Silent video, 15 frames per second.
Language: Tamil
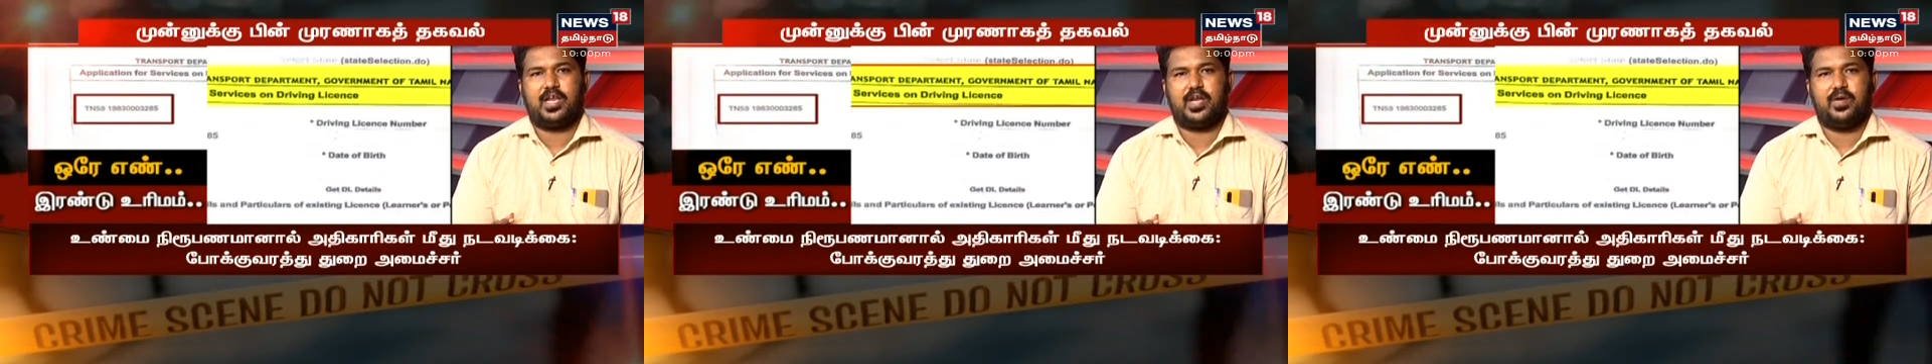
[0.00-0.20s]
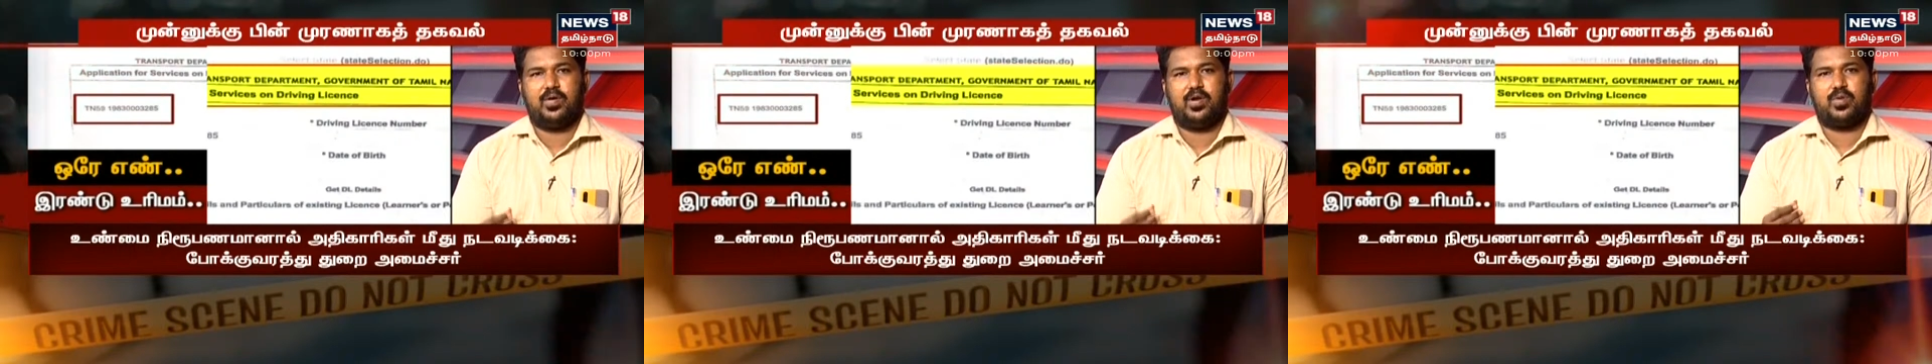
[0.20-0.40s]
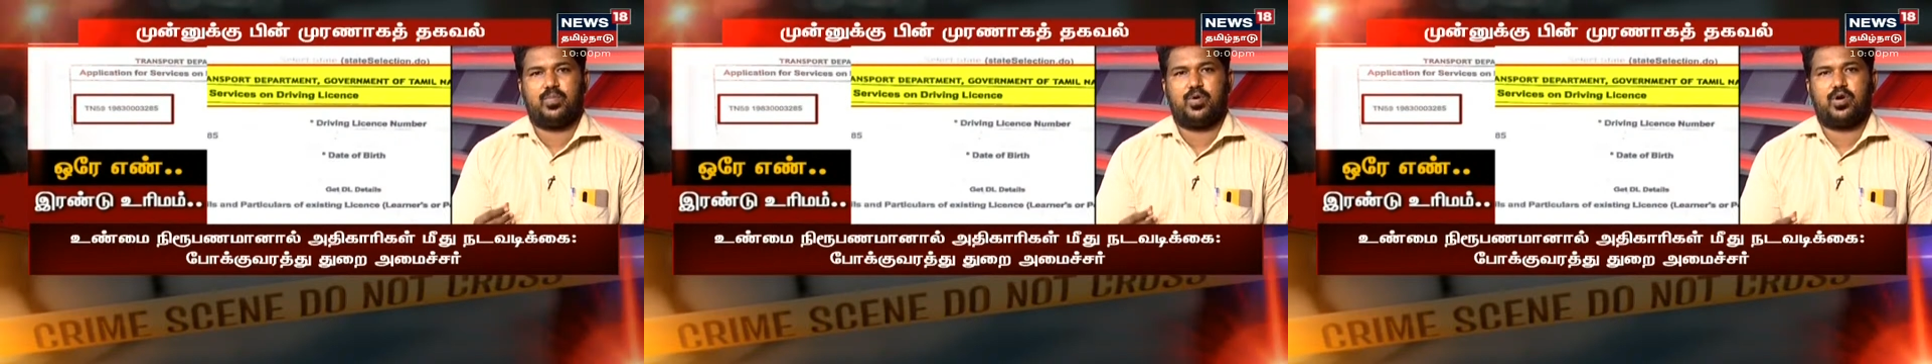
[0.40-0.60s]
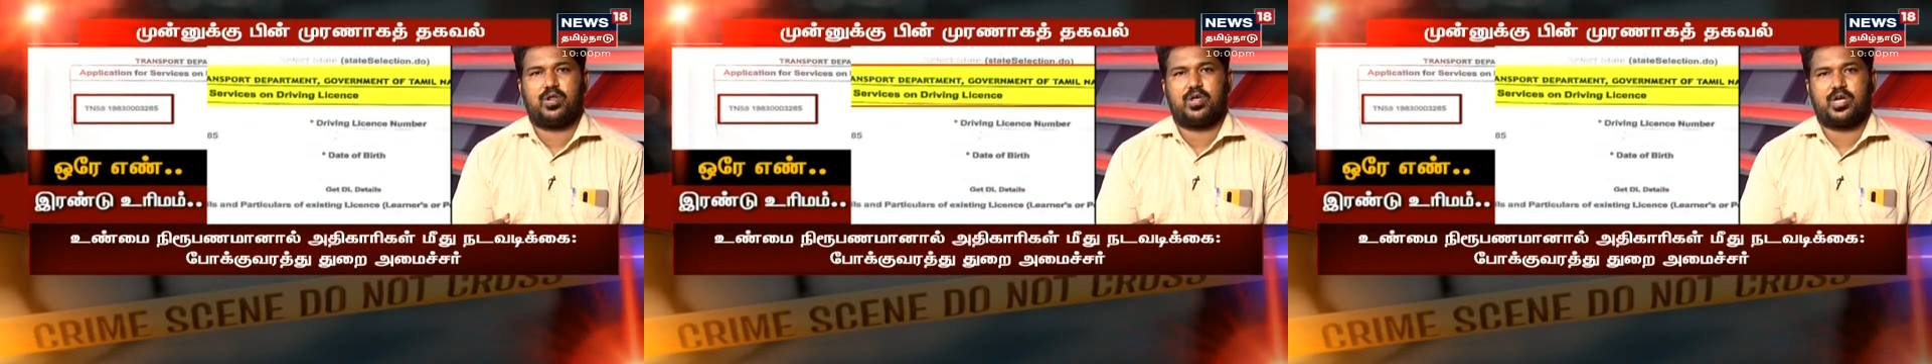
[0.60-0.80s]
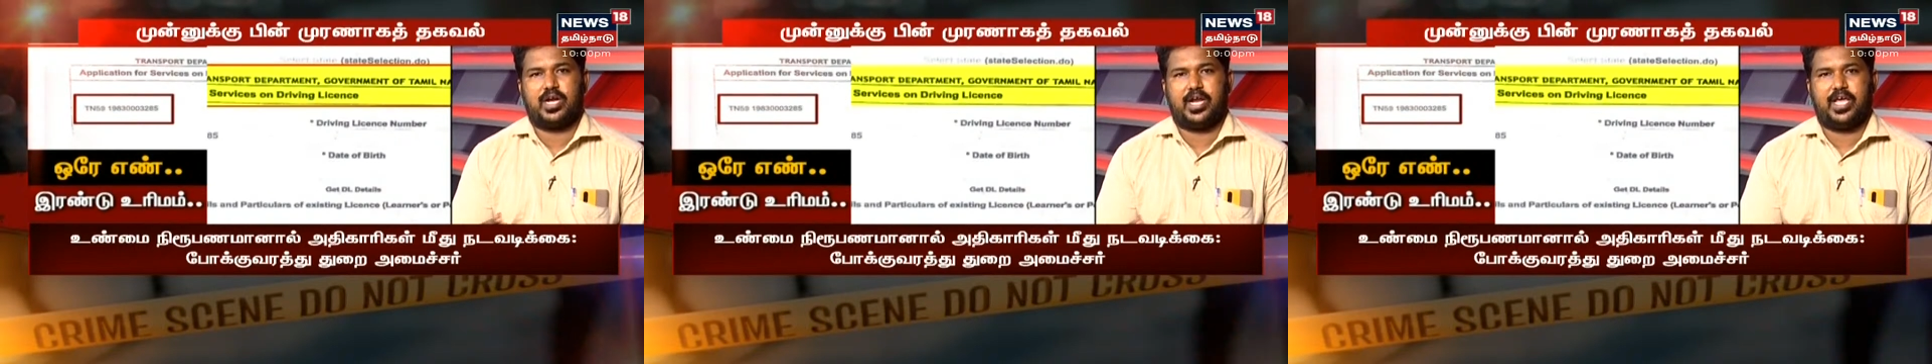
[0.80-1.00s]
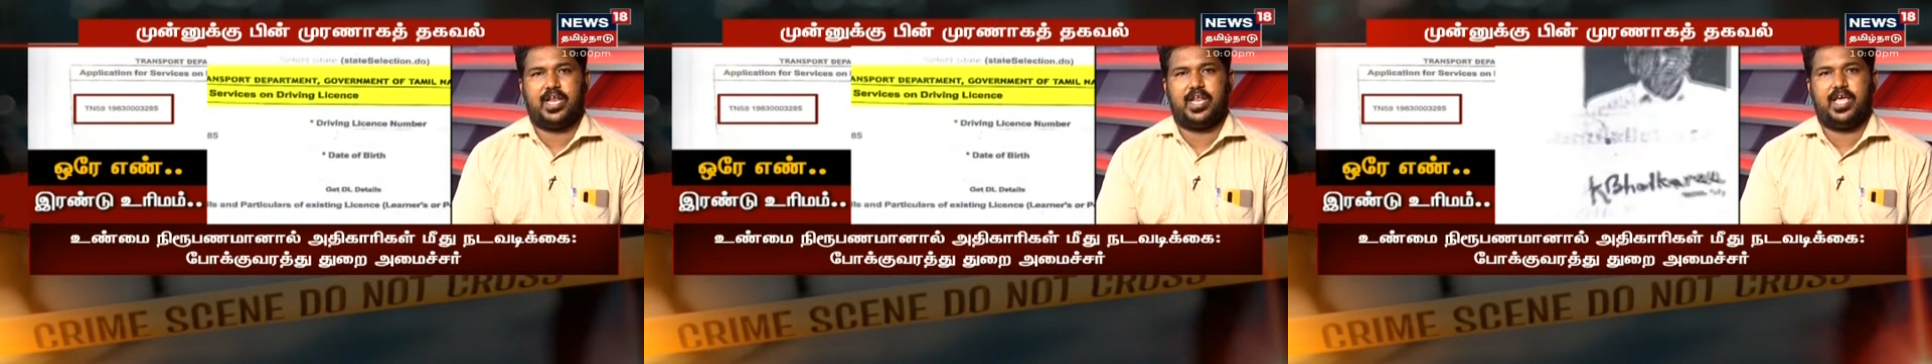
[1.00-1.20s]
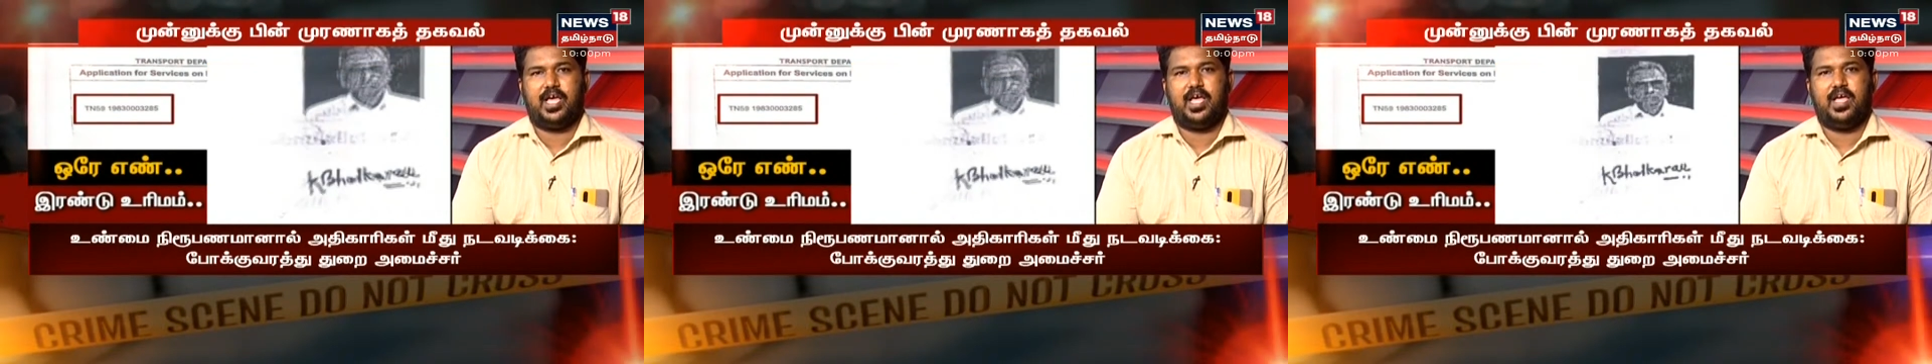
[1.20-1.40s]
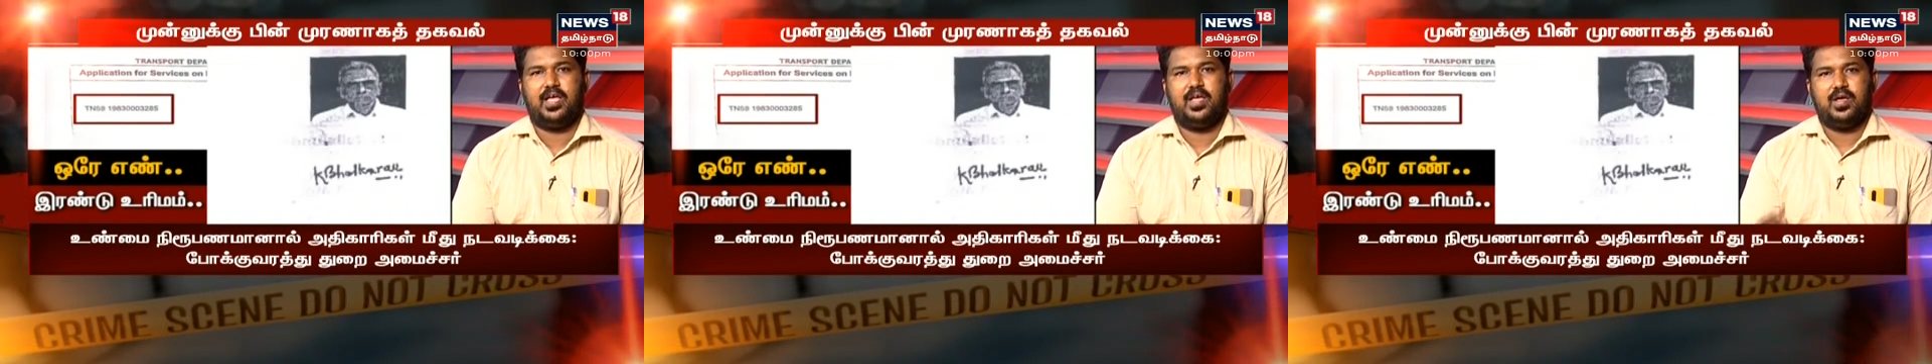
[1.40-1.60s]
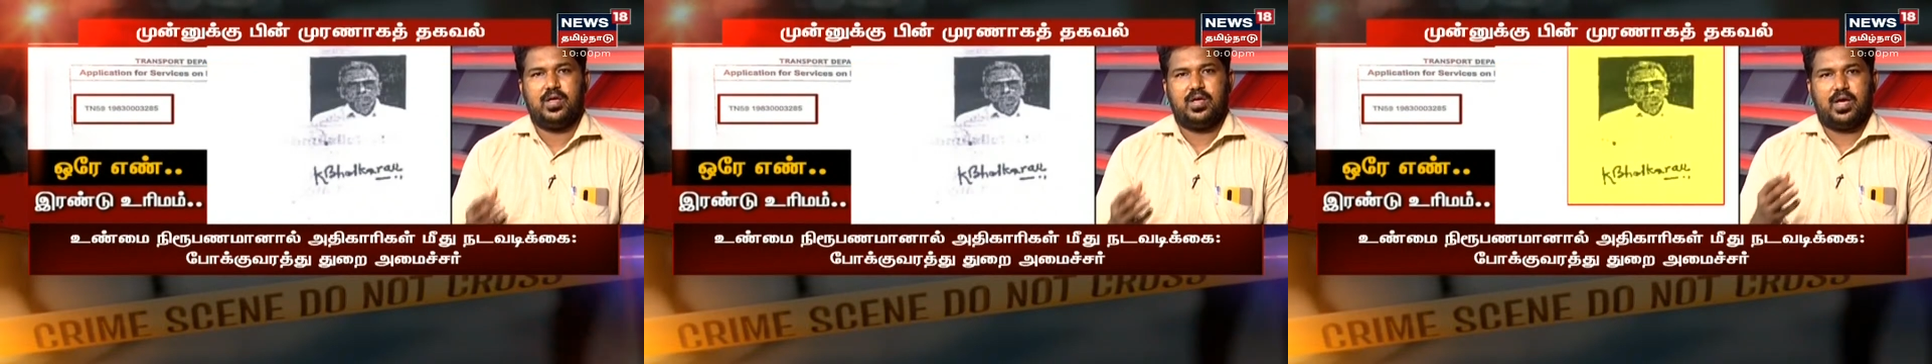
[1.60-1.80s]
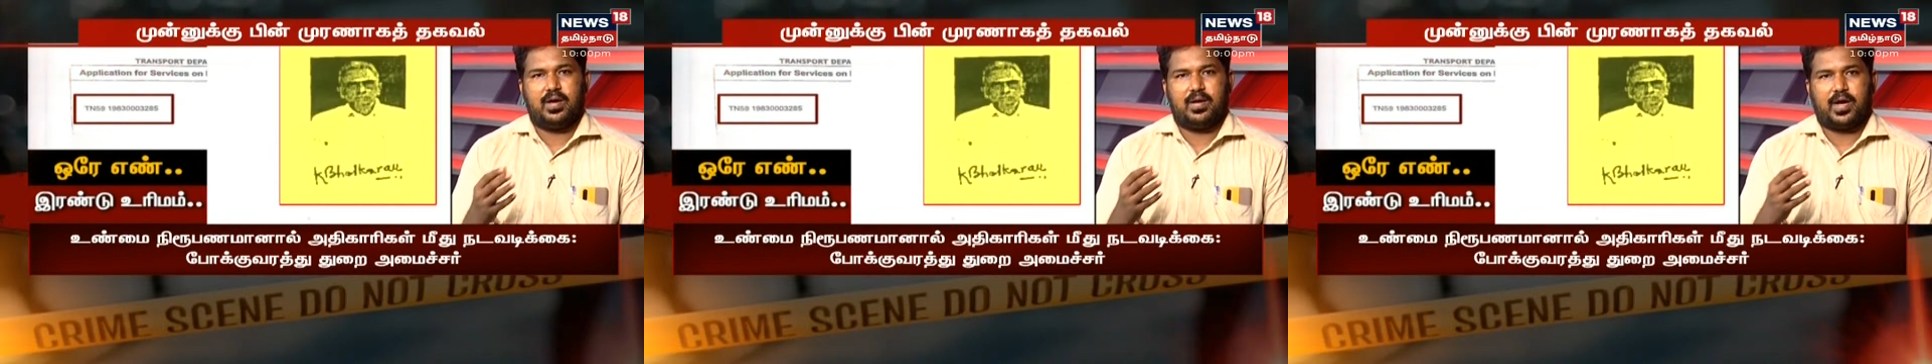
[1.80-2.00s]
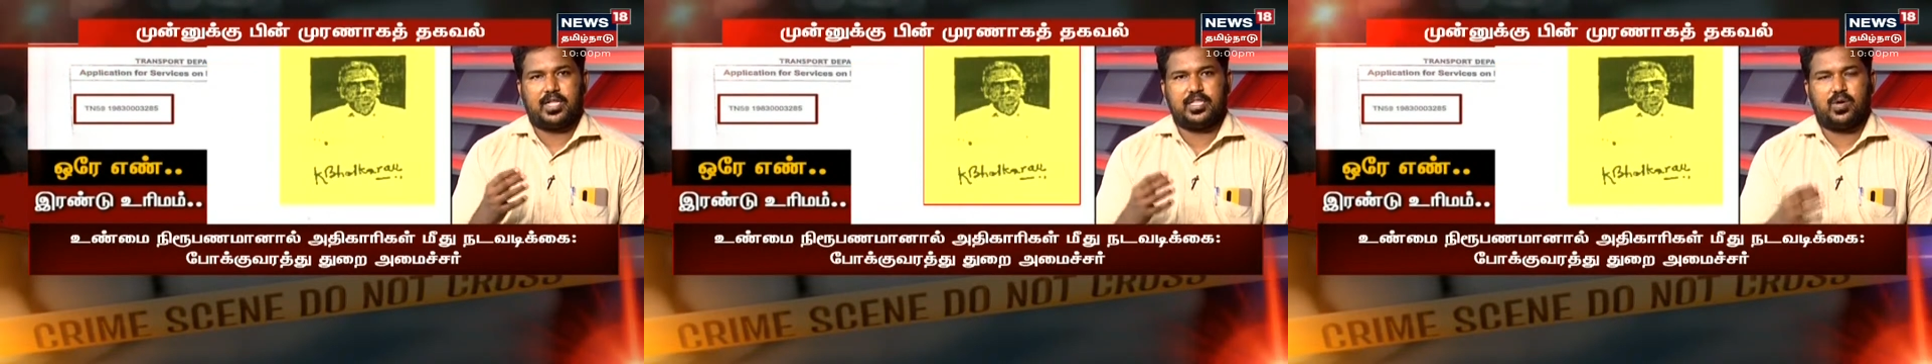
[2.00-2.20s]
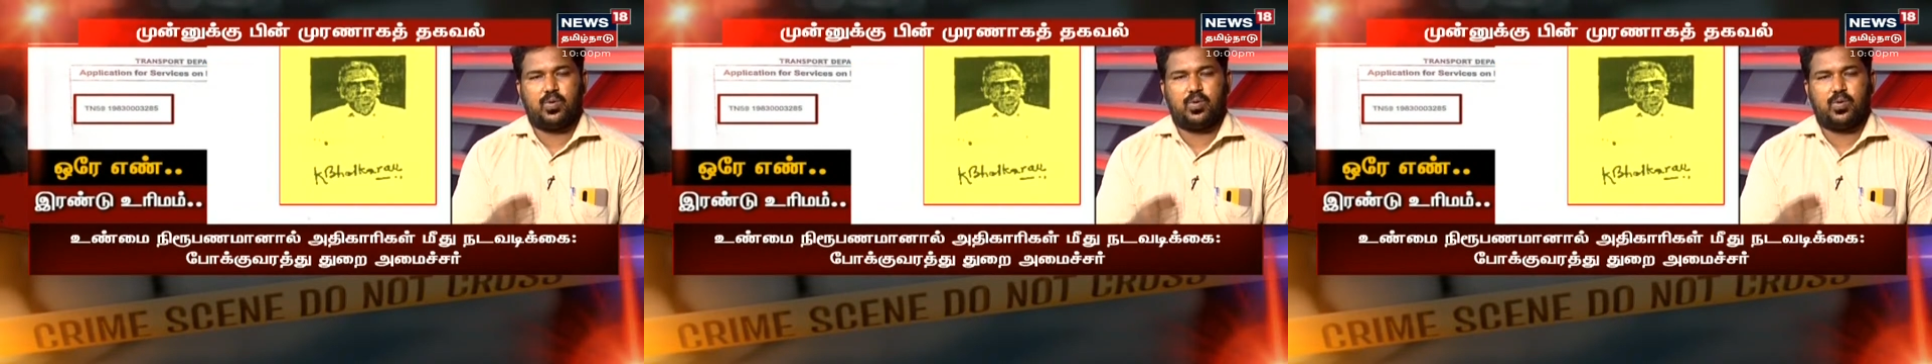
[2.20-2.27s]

ரெனியூவலுக்கு போகிறதுக்கு இடையிலேயே அந்த